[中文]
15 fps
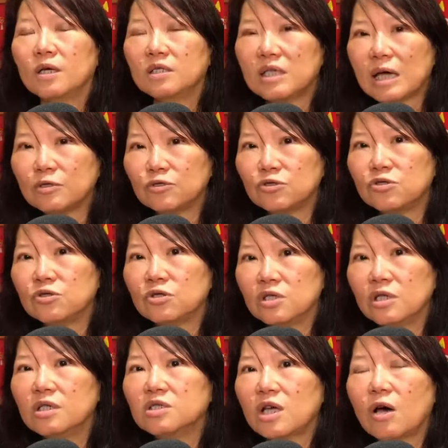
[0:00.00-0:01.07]
下去。
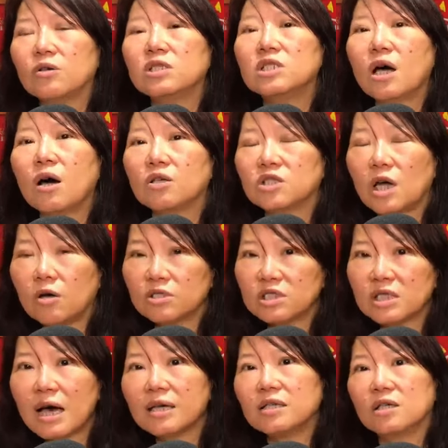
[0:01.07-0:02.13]
炒一炒，炒
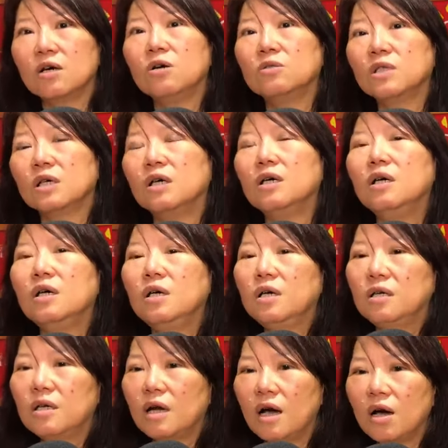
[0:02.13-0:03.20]
香以后呢，
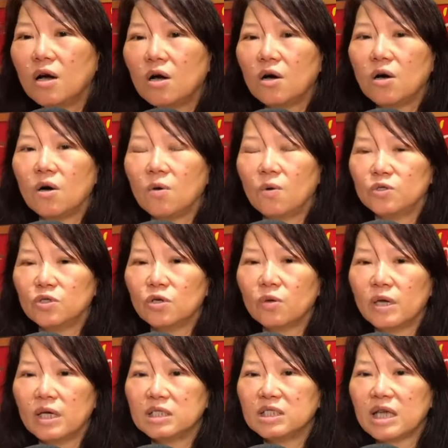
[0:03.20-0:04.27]
然后我就
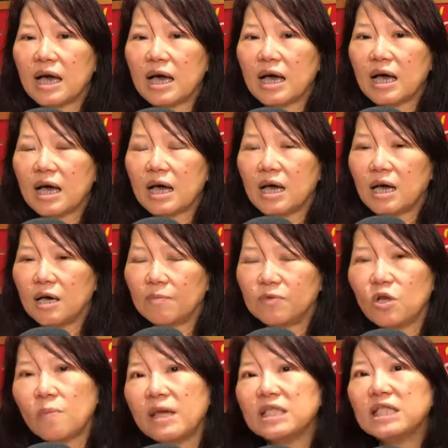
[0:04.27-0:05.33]
会加呃
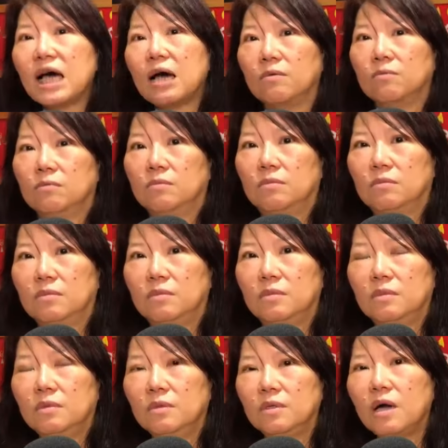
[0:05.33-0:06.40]
豆瓣酱，嗯，
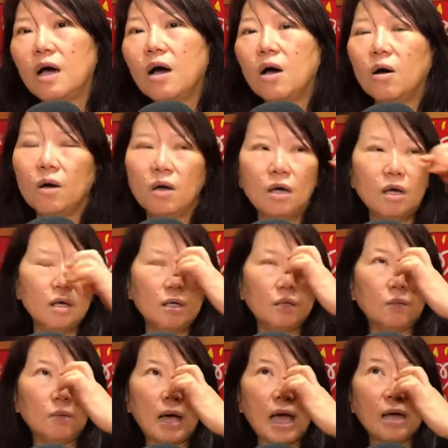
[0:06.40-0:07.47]
然后
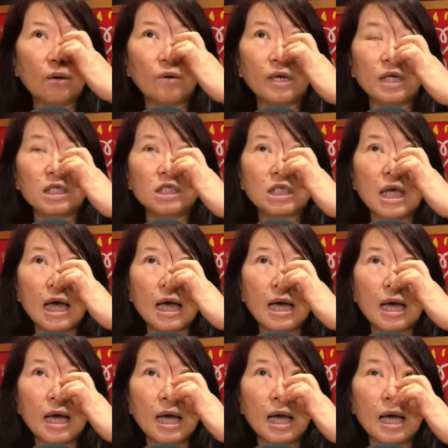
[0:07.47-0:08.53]
我还会加
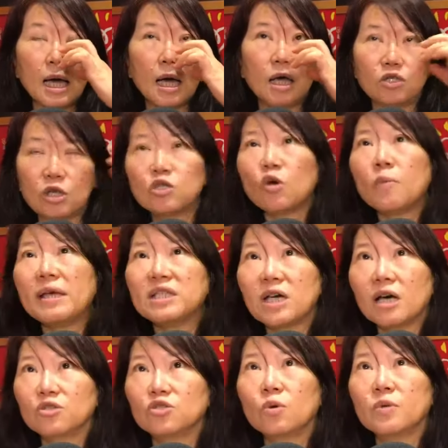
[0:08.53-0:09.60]
啊，对，豆瓣酱
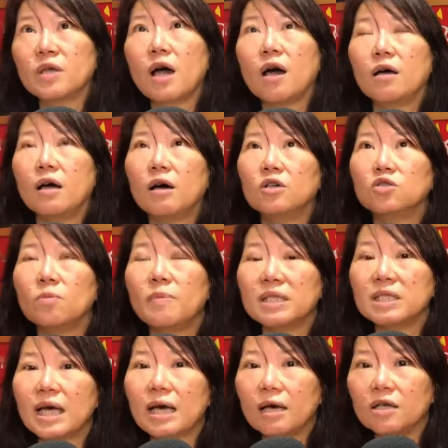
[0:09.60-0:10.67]
很重要。然后豆瓣
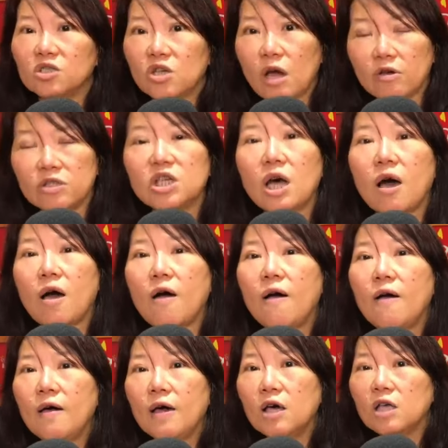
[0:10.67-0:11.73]
酱炒一炒，要
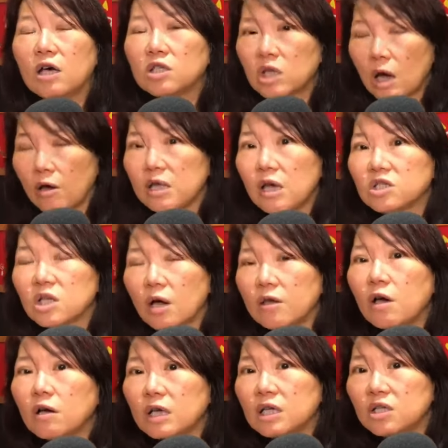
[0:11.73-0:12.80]
炒，要炒，要炒，
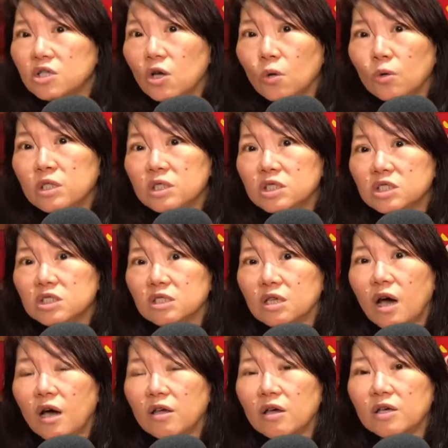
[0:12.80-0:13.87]
要跟油一起
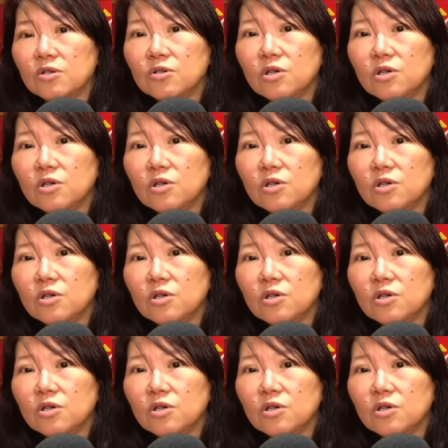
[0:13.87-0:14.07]
啊，要跟